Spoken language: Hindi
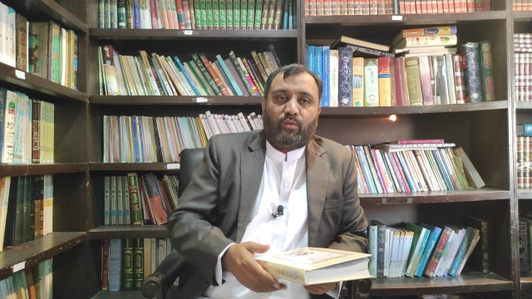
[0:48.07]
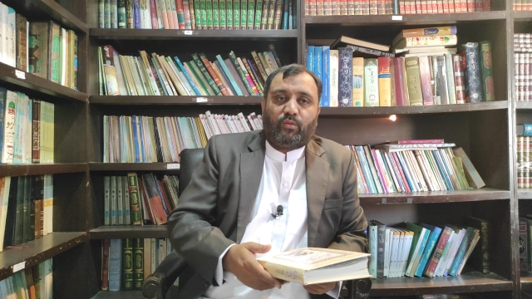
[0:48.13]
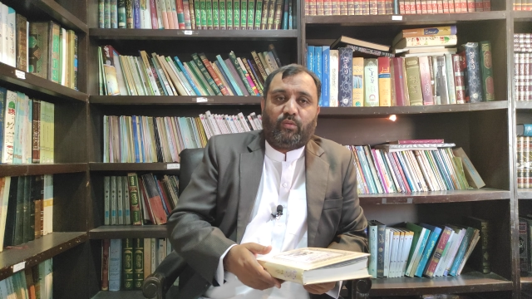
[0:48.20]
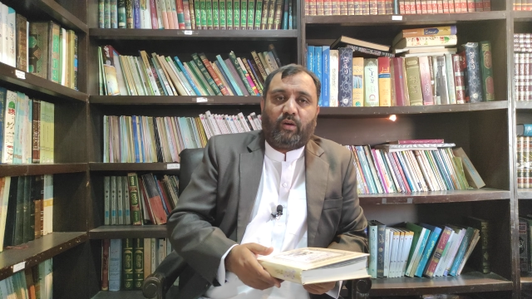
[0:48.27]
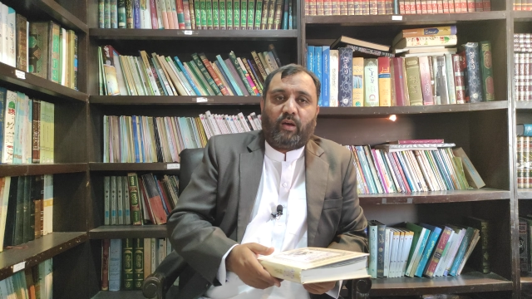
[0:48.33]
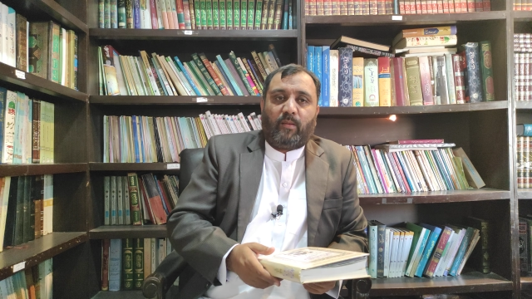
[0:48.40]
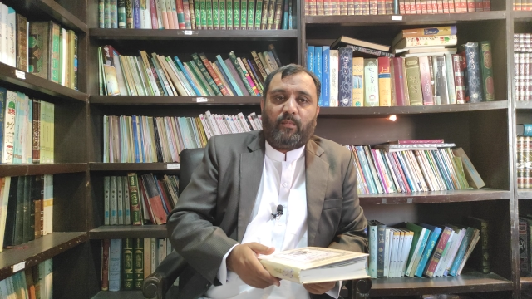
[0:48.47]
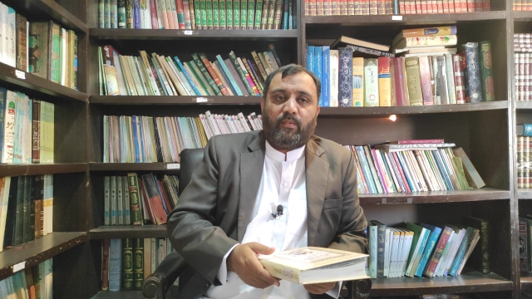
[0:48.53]
तो
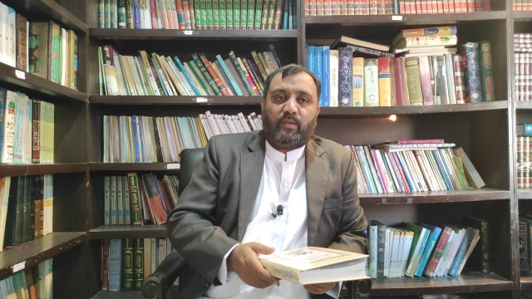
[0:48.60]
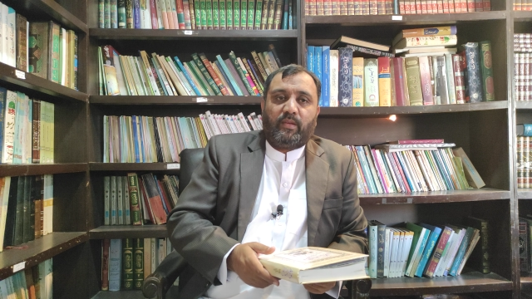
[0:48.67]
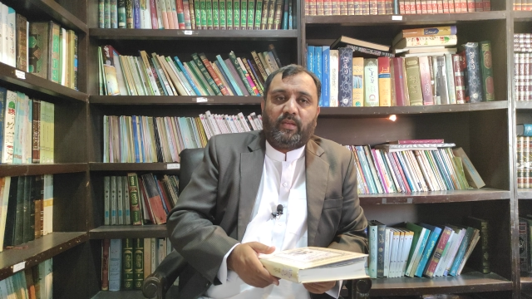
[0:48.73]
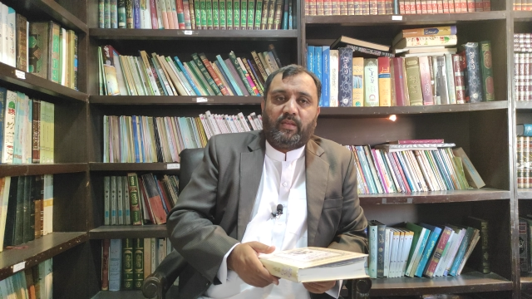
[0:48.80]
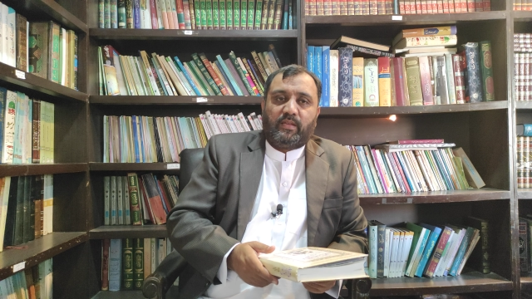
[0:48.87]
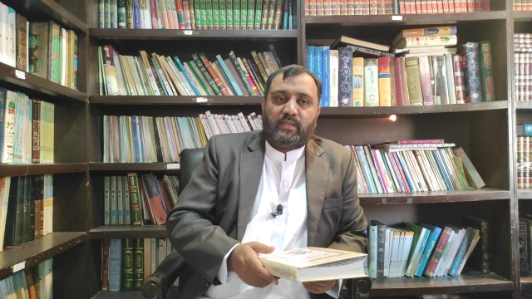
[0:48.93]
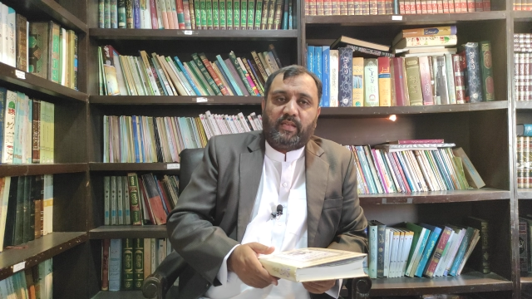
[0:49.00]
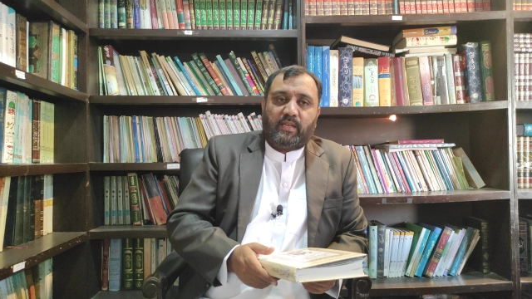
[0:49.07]
अब
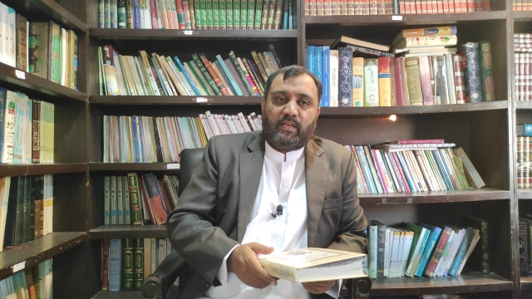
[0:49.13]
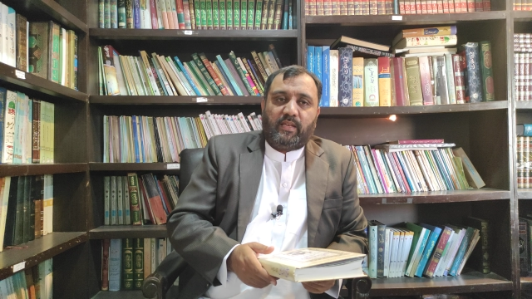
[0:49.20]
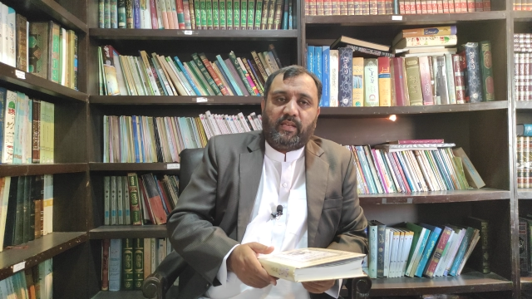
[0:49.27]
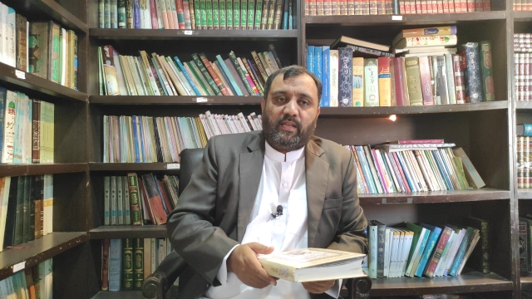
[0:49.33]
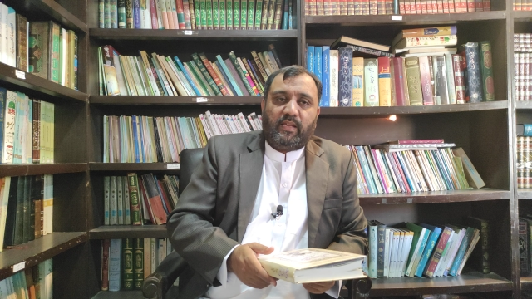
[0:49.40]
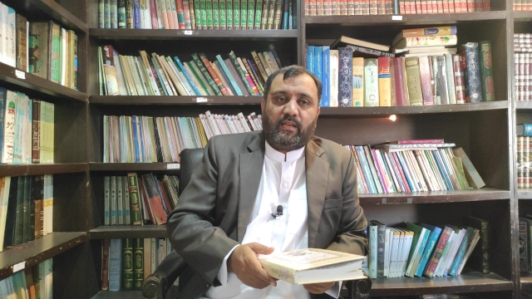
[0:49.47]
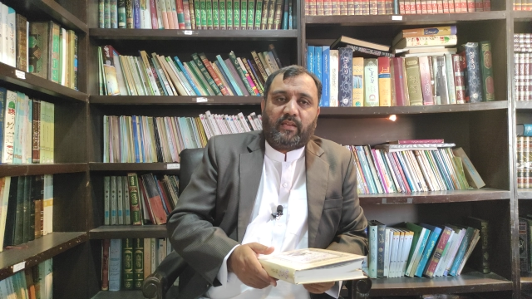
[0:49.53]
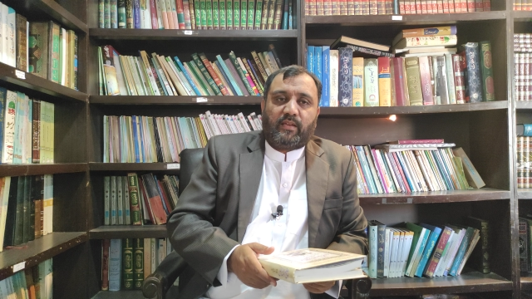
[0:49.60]
ये
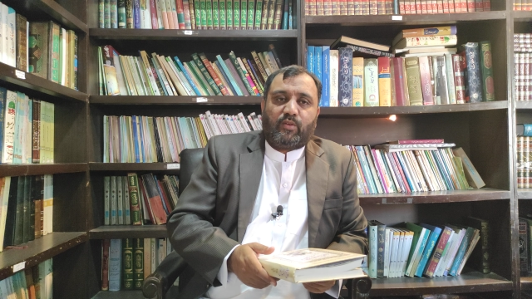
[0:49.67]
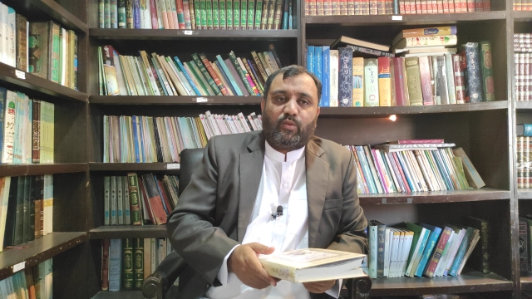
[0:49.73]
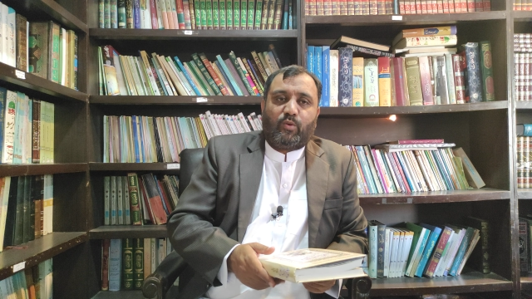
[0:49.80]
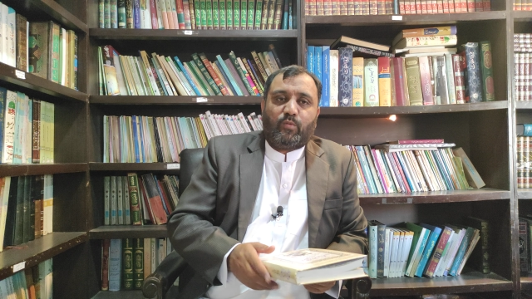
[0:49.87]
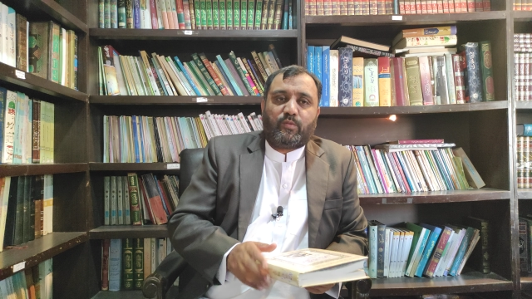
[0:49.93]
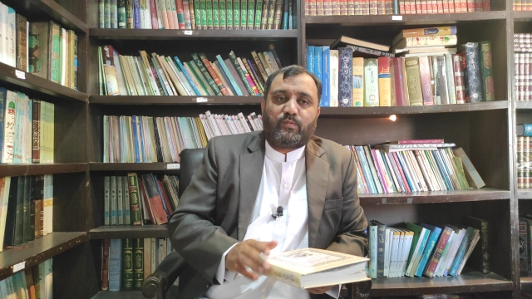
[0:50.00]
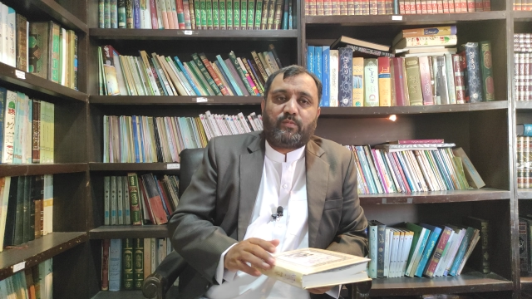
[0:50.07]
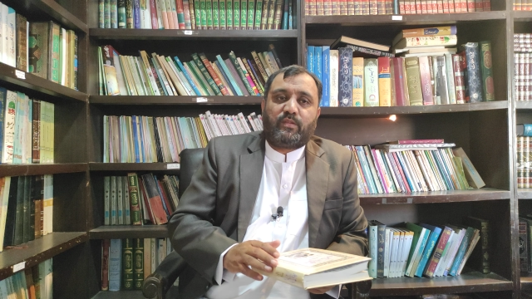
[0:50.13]
नहीं है कि
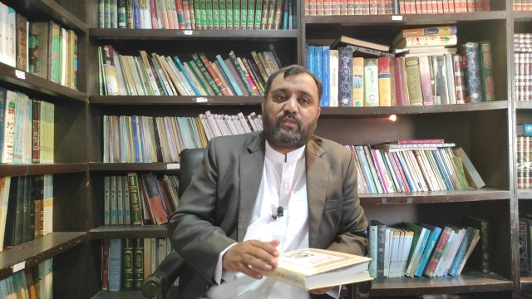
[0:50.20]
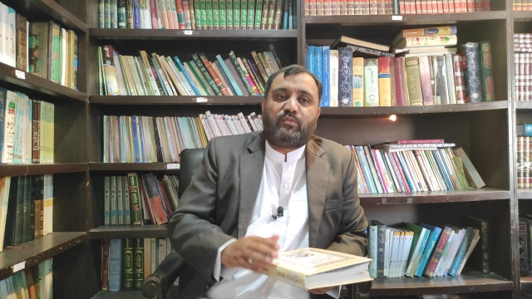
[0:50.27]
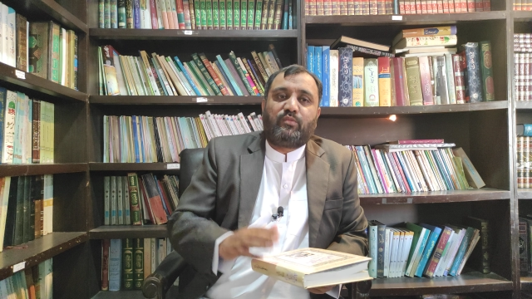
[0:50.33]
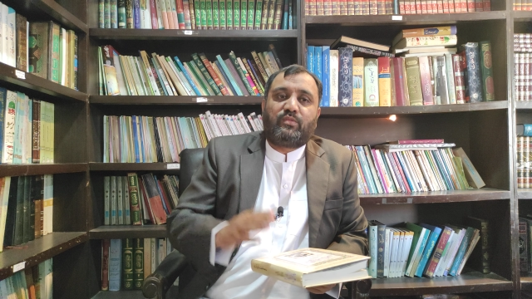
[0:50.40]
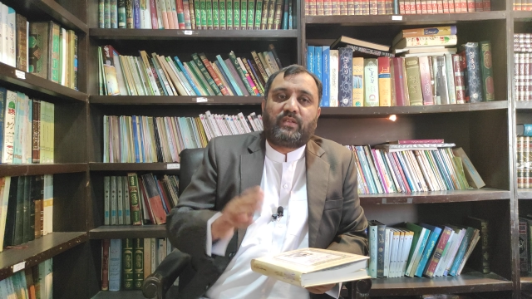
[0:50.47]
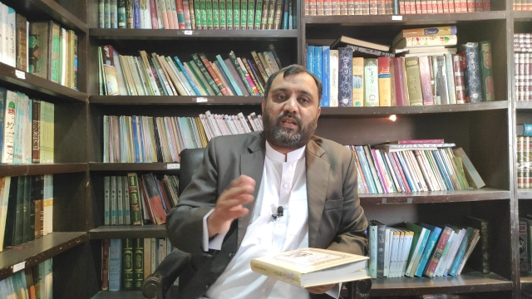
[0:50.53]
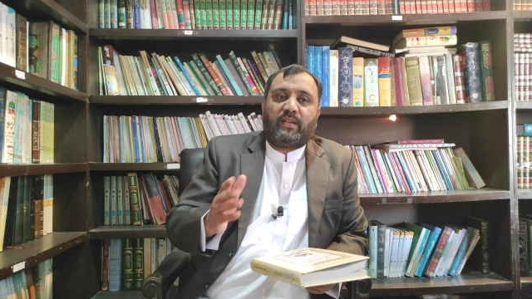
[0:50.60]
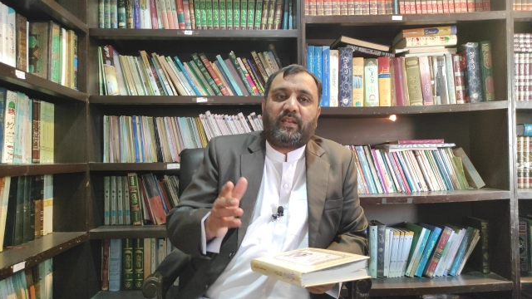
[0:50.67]
खुम्स भी
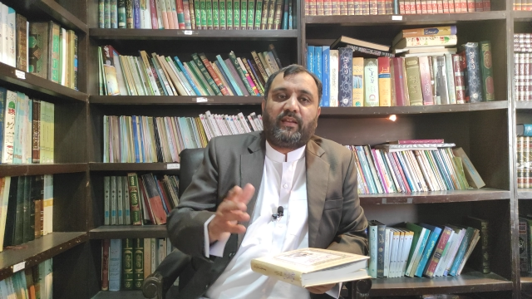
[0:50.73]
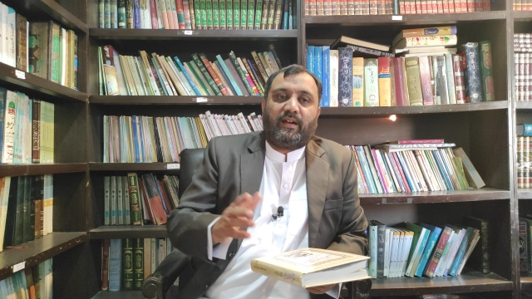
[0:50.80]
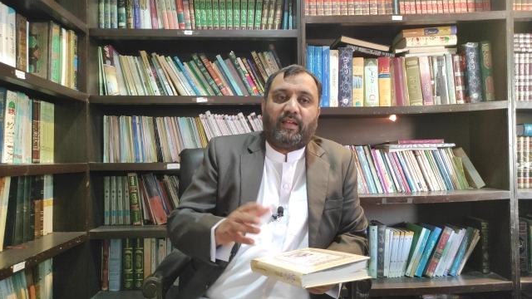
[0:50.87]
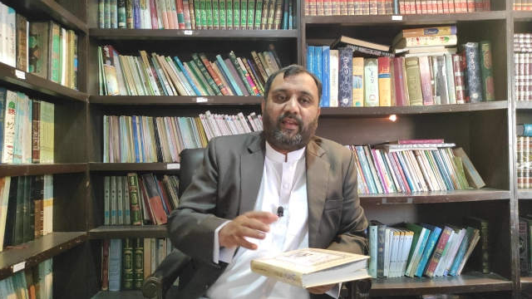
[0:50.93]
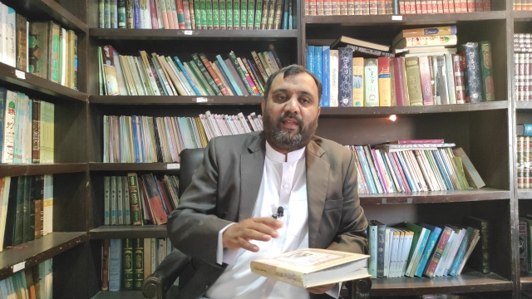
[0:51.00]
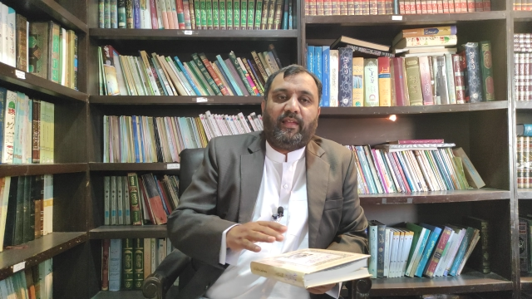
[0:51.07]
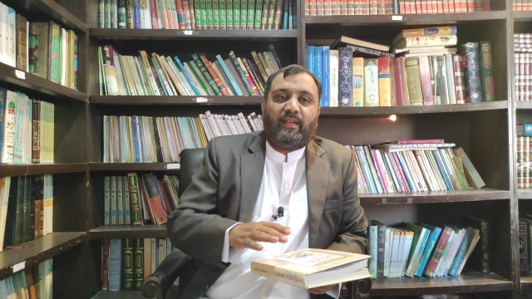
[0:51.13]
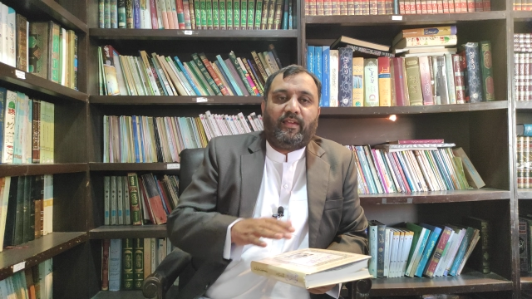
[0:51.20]
दूसरा
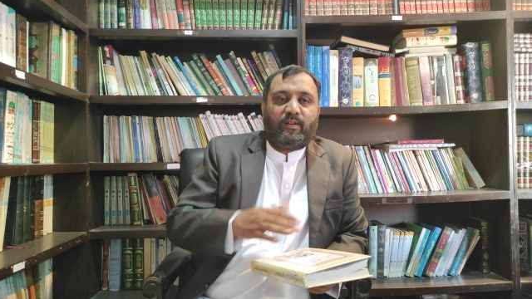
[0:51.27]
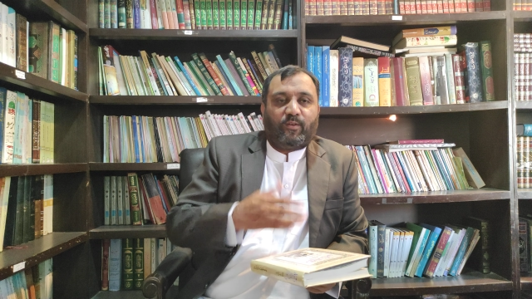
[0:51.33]
निकाले